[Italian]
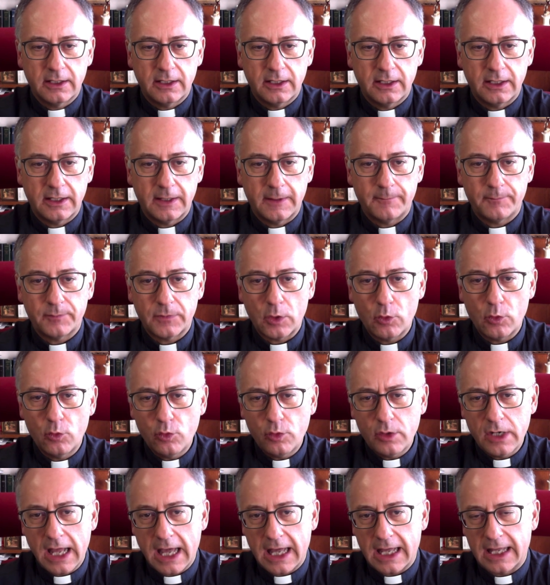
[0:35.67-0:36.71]
Eh,
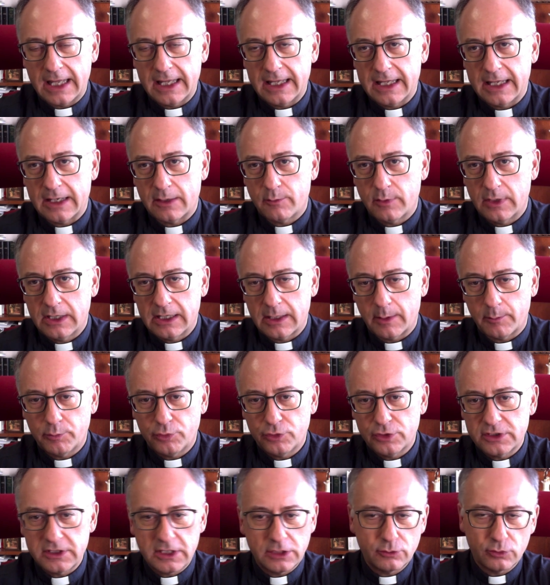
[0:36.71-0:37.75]
una è quella
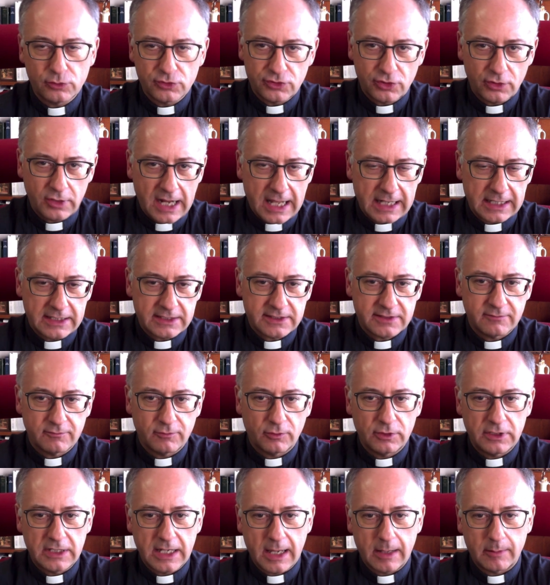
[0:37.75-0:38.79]
più istituzionale, se
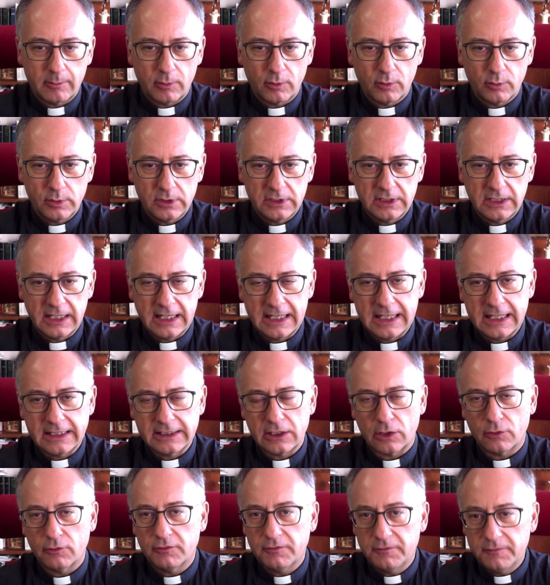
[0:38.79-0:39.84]
vogliamo, quindi
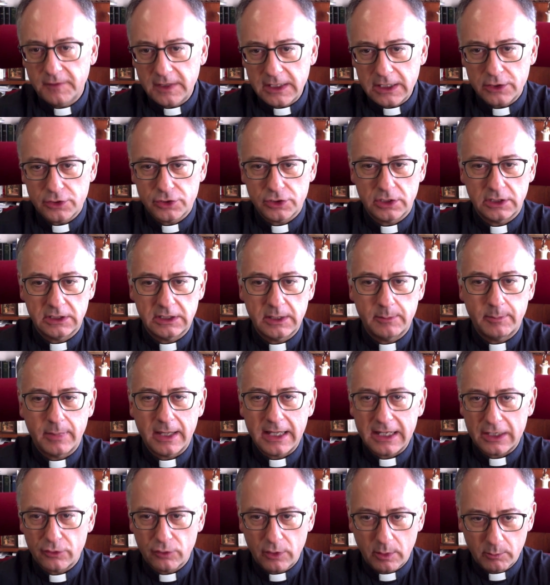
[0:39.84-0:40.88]
legata a uffici di
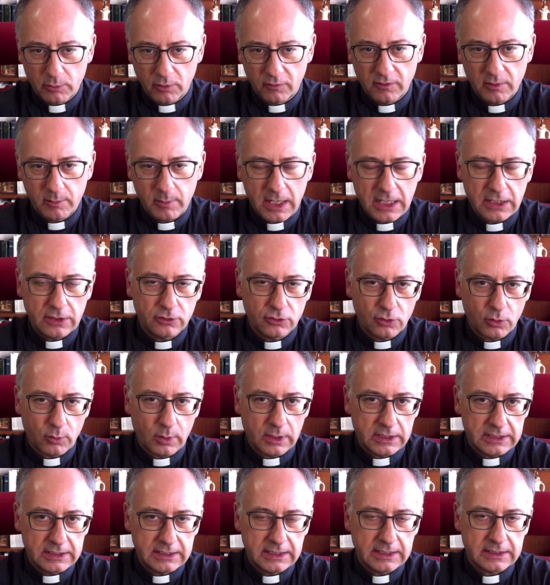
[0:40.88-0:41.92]
perno e movimento,
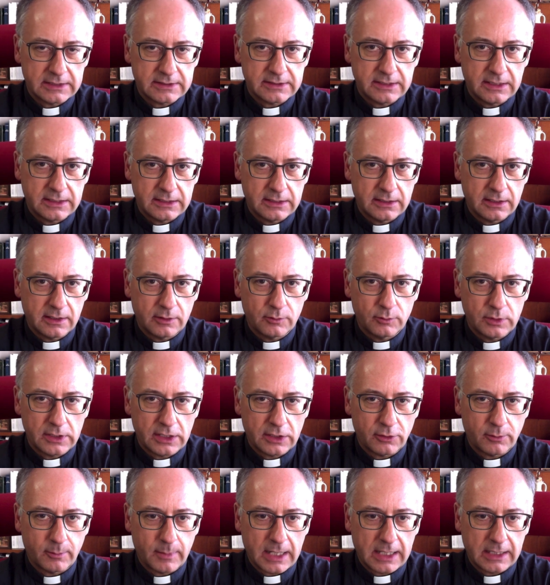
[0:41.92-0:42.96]
quali di Castelli della Guria
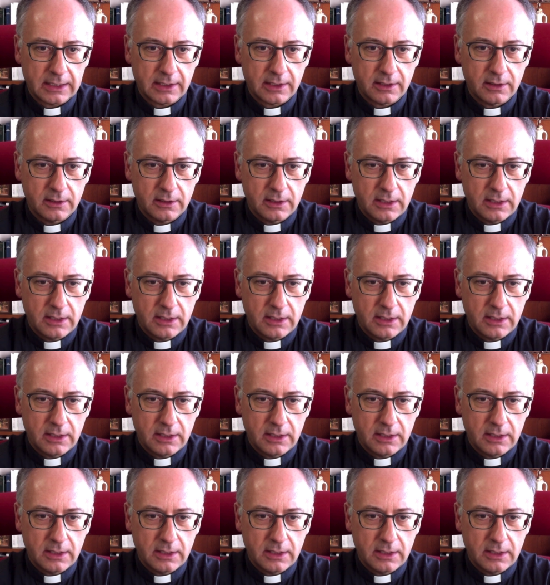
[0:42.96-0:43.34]
Romana.